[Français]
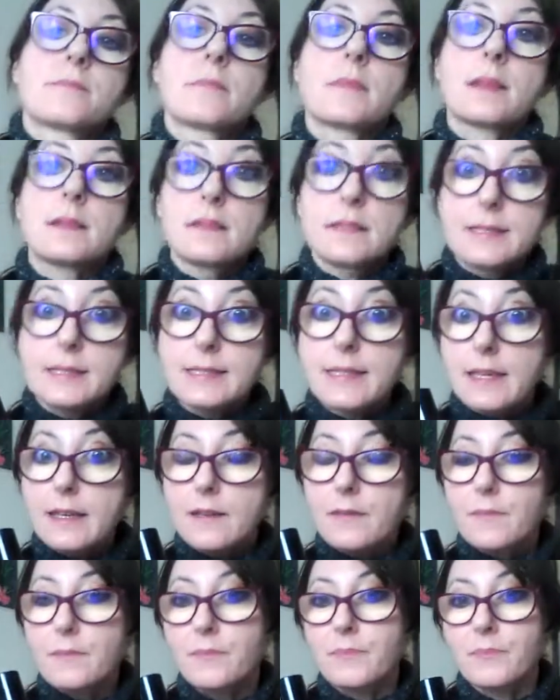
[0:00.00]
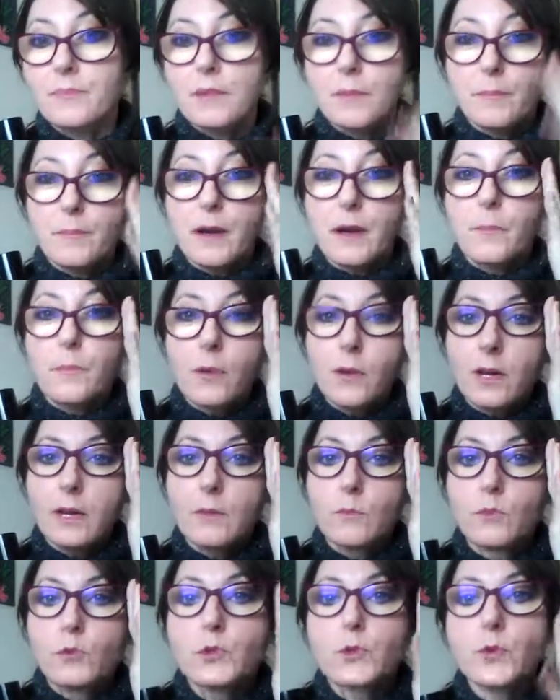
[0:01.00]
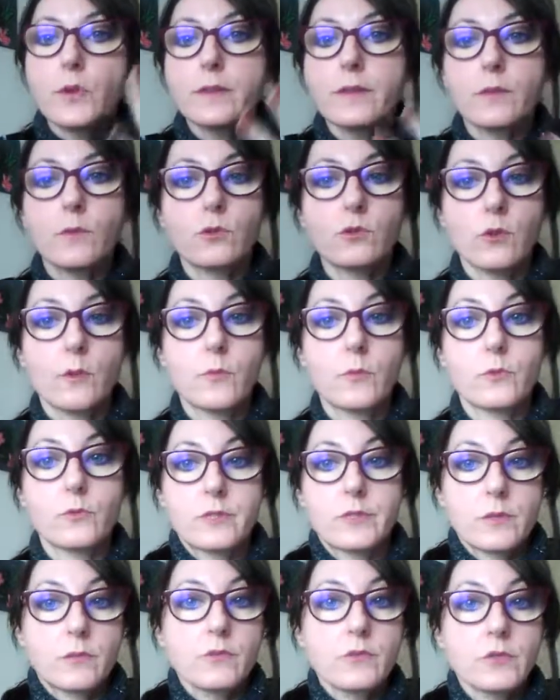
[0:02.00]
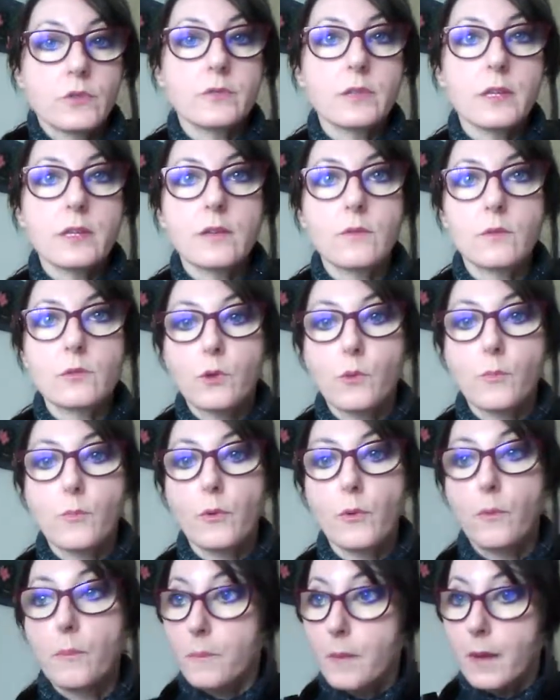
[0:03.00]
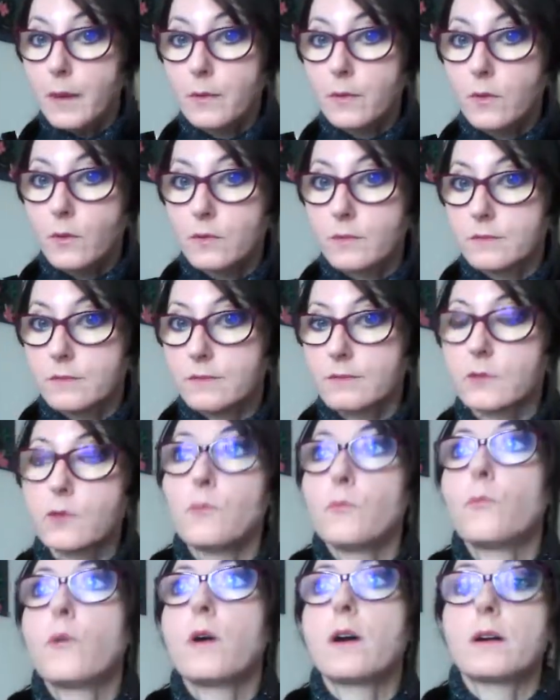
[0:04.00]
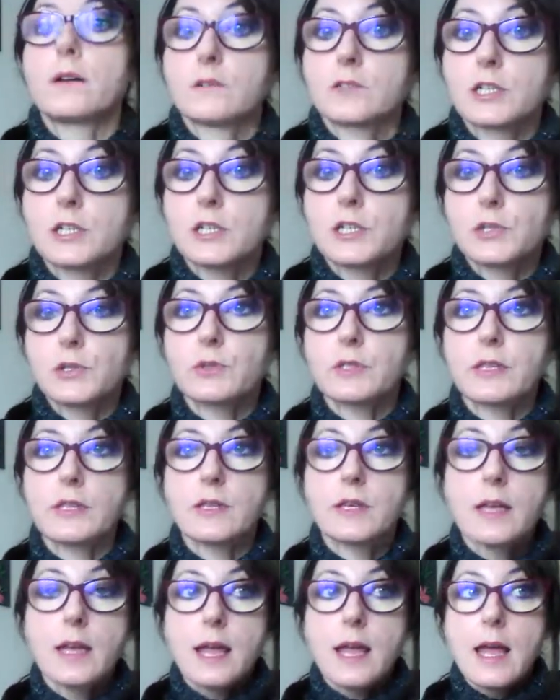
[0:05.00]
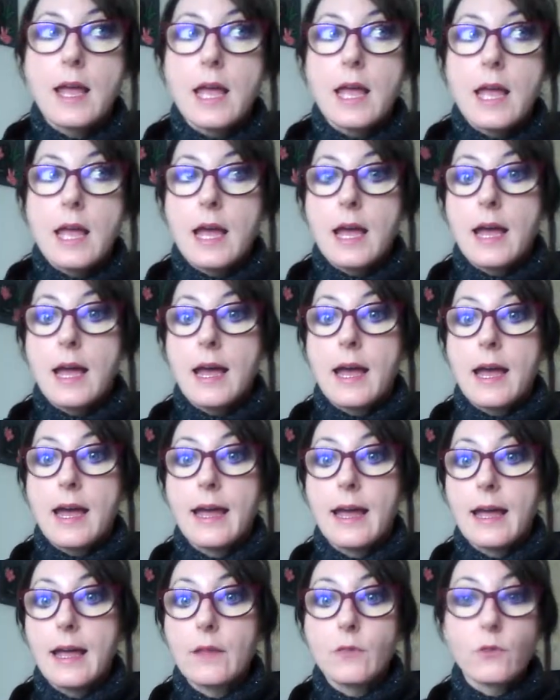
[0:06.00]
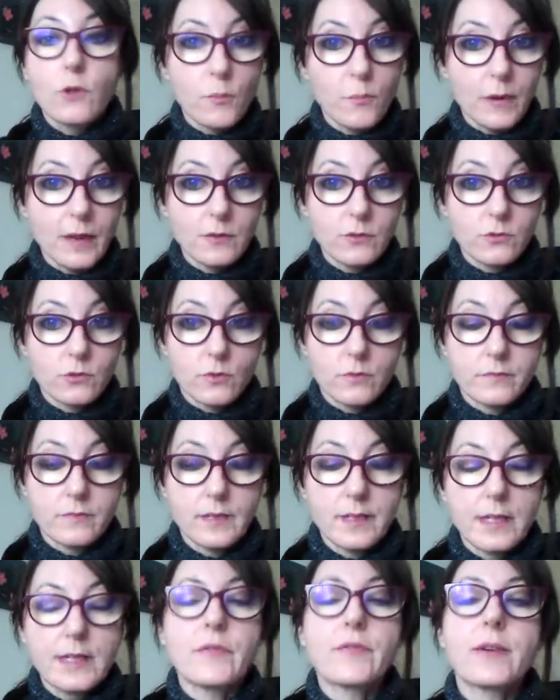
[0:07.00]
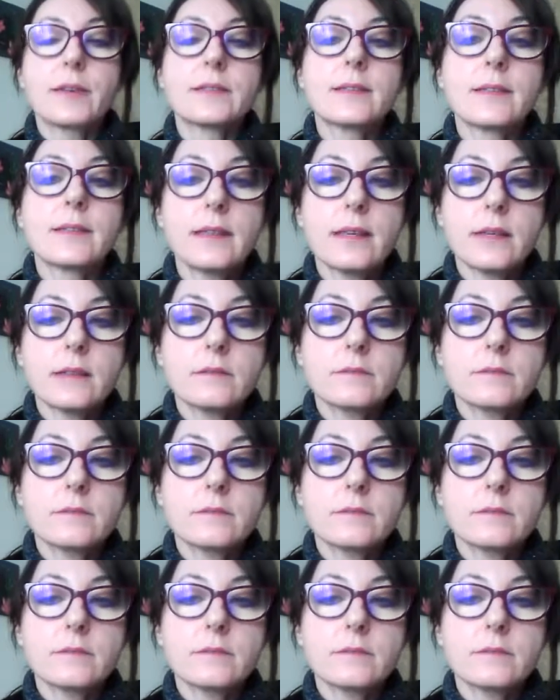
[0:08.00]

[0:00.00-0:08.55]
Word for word: c'est par rapport aux besoins de votre peau. Si vous sentez que votre peau, maintenant, comme moi, je l'ai senti, euh, dans le printemps, il est fatigué,